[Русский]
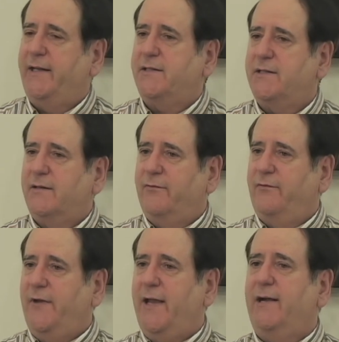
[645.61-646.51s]

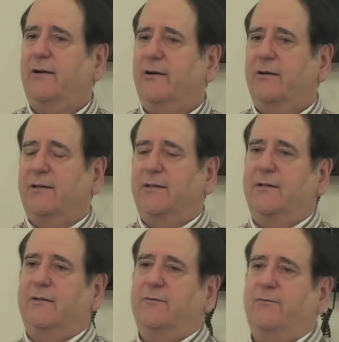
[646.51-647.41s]
почему может
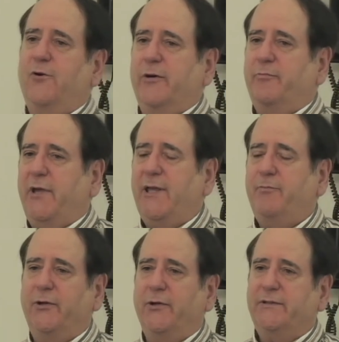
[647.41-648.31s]
быть
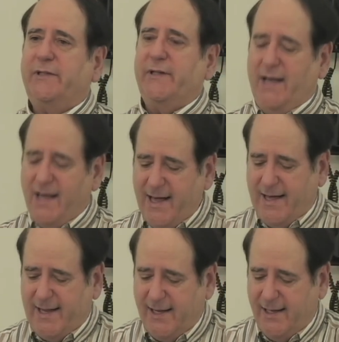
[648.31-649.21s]
справедливо,
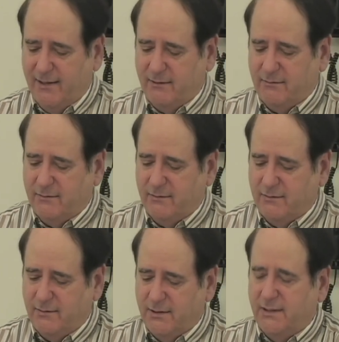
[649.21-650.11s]
если люди
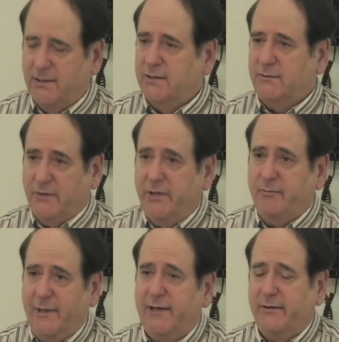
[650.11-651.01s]
умирают,
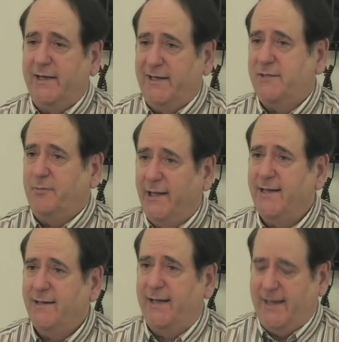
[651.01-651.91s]
ведь это надо
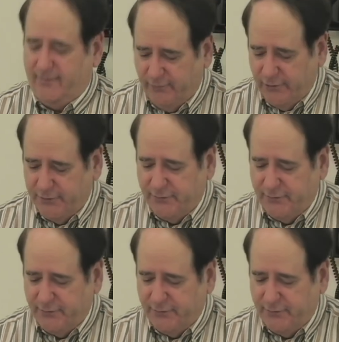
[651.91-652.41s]
прояснить.